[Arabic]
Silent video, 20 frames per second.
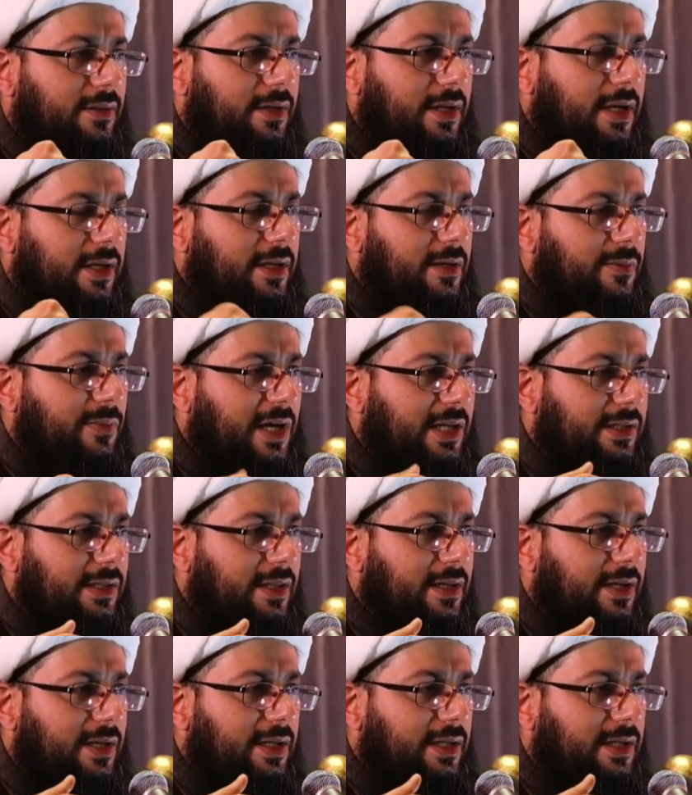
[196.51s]
لكن بعد
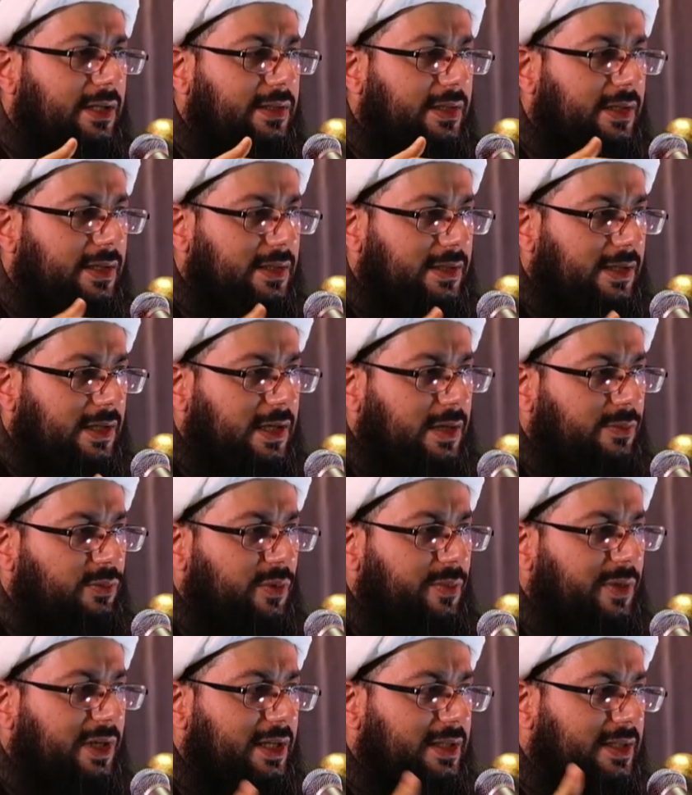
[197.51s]
ذلك ترتكب
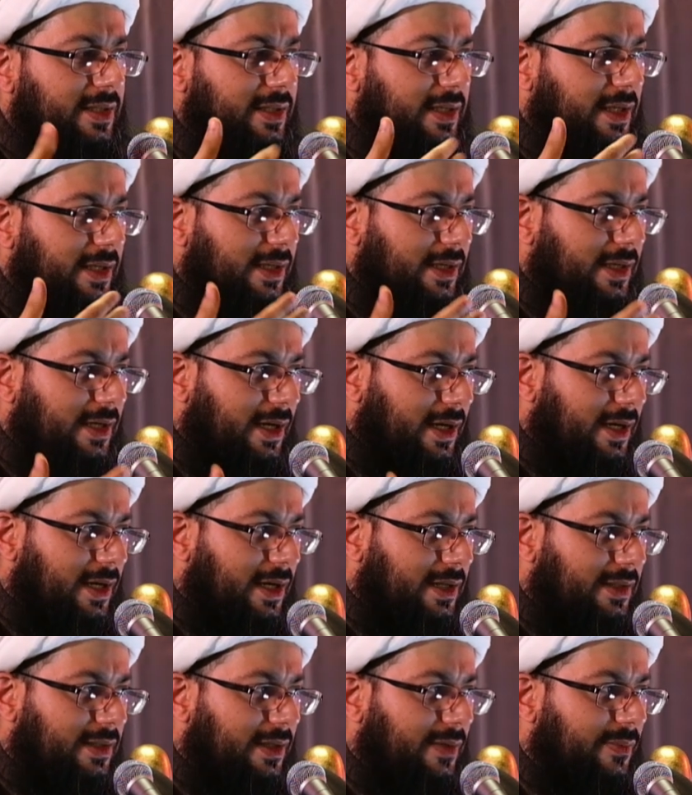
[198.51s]
من
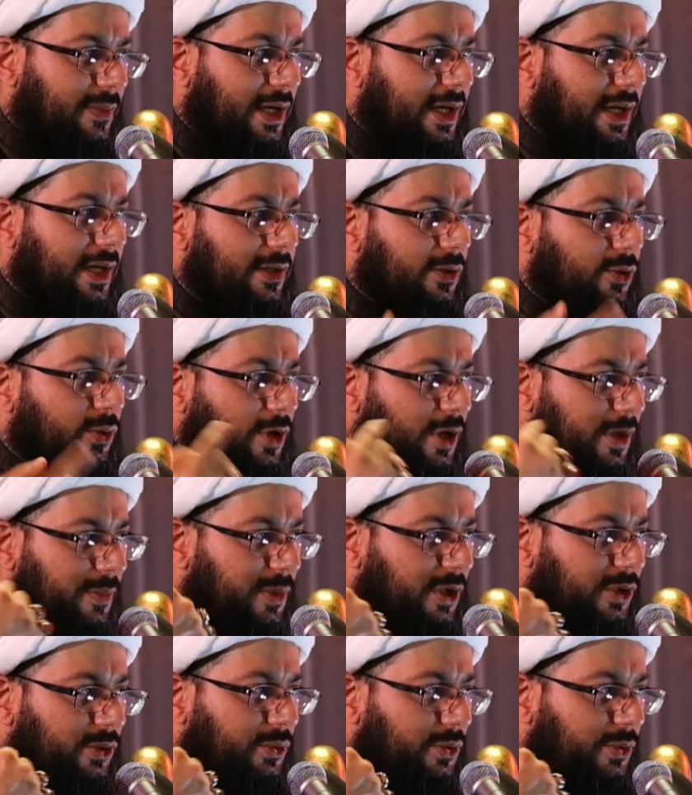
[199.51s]
السيئات ما
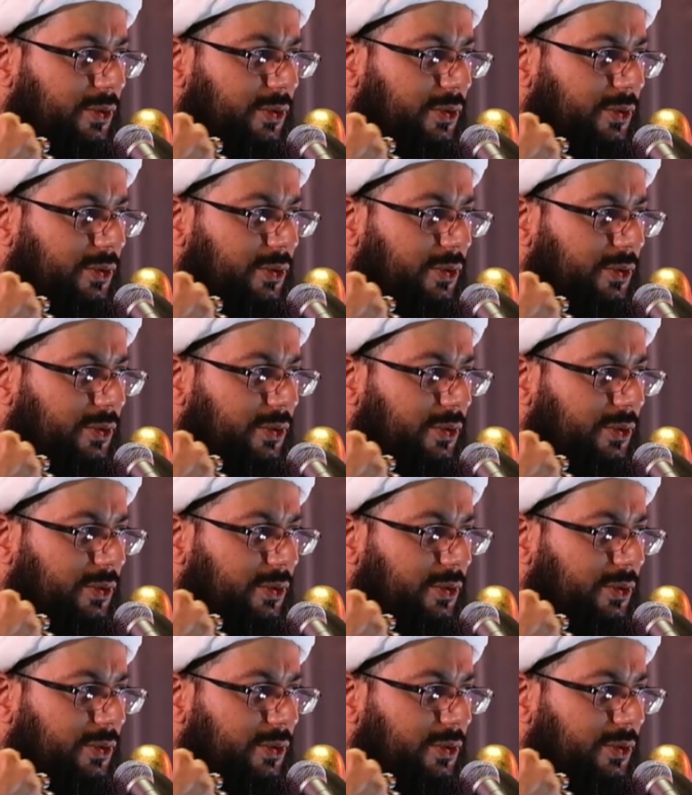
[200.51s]
يحبط